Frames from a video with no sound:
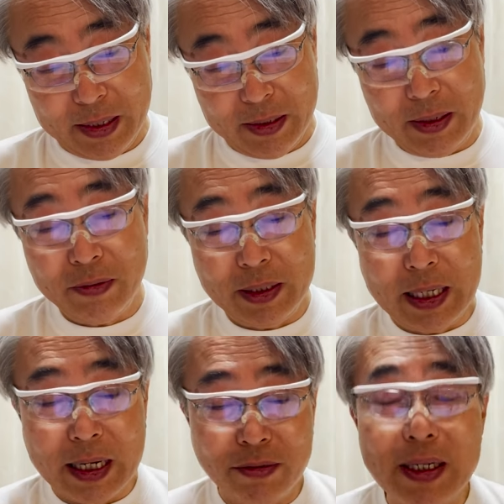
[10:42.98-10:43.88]
ね、
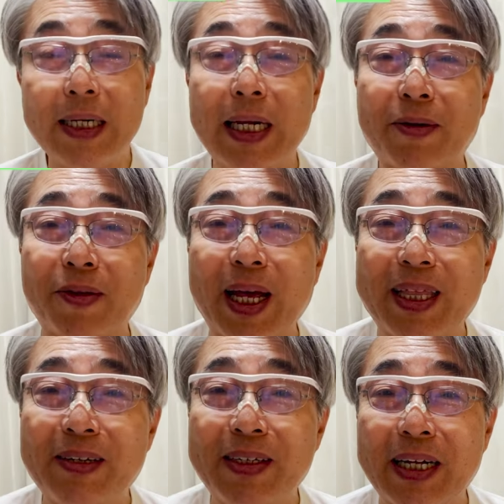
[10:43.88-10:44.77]
なんか不慣れなことやっ
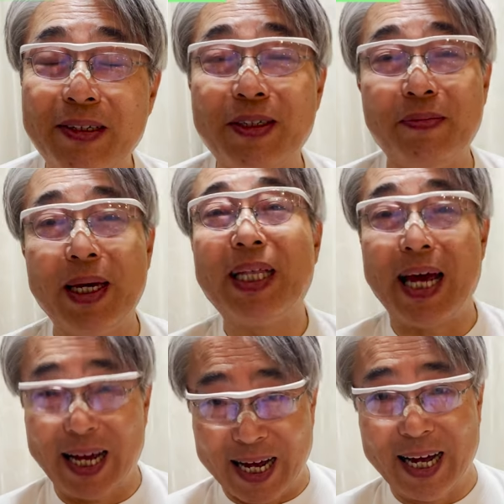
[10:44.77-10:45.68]
てるな、いうふうに見えた
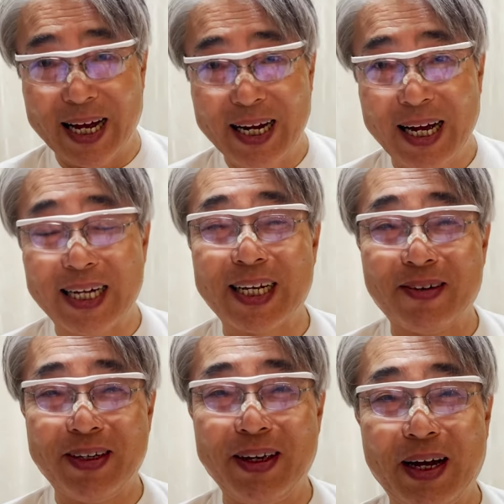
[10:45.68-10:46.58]
やんか。朝
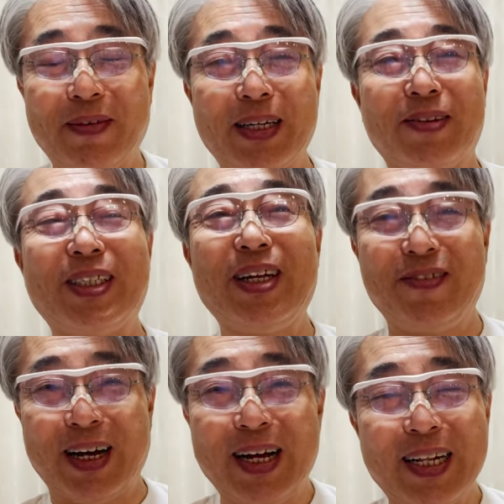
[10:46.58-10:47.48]
のに、あ、バンドしてる
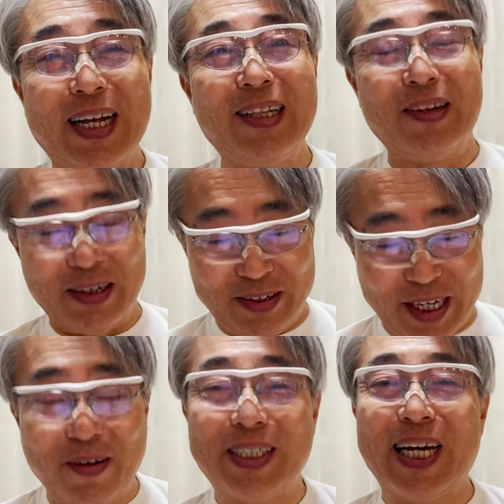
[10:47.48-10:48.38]
わ。なんとなくぎ
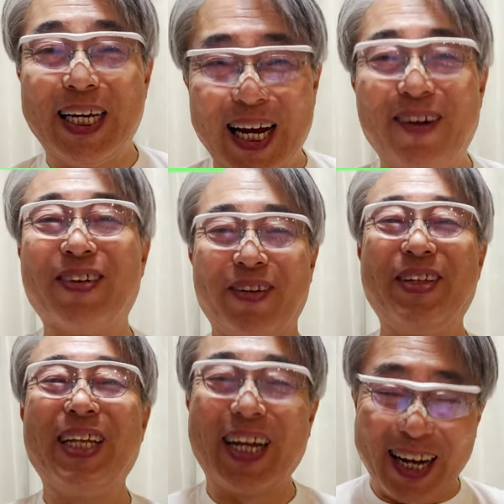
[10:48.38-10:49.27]
こちないな、思って見
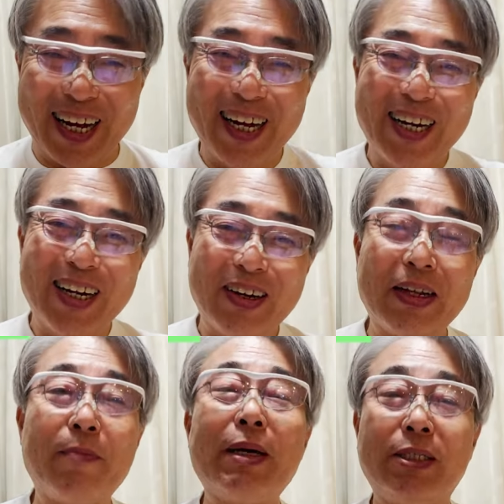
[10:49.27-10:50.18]
てたらやん。ほ
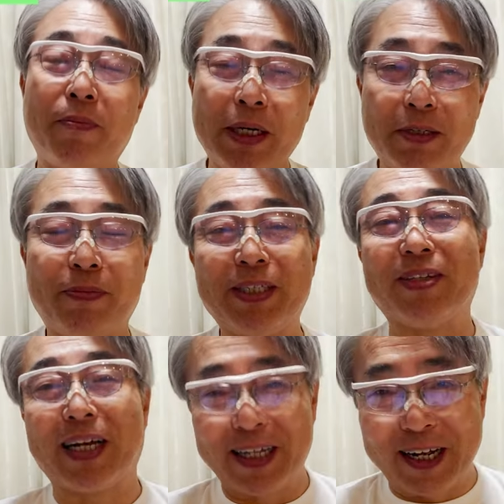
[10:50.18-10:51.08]
ら、やっぱり失敗しちゃっ
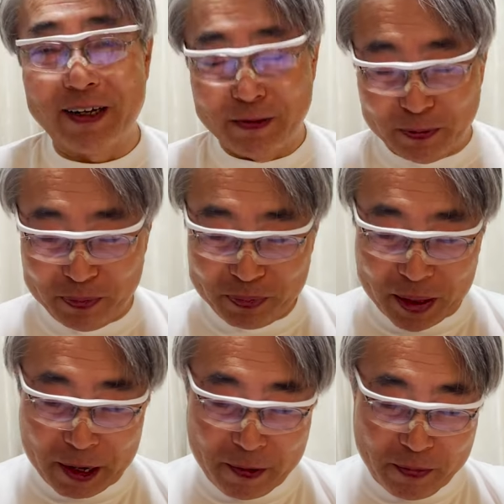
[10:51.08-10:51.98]
たからな。
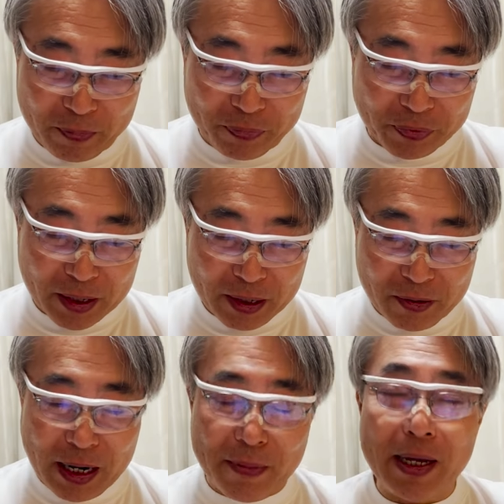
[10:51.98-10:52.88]
こ
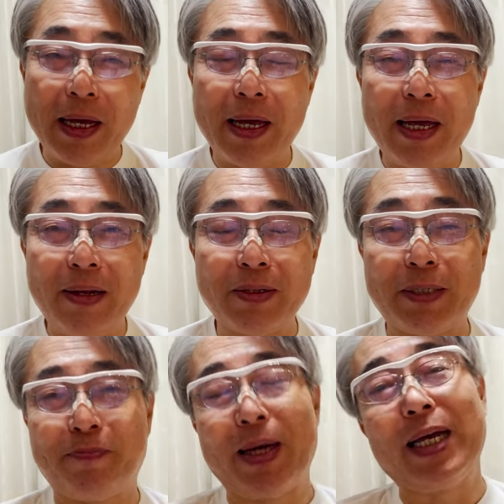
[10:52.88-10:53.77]
れ安倍の
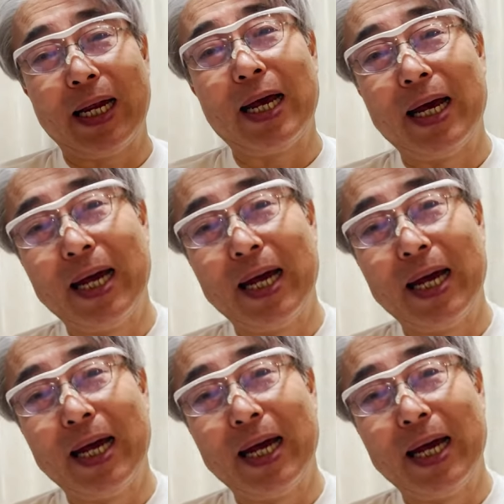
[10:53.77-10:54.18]
失敗やな。こ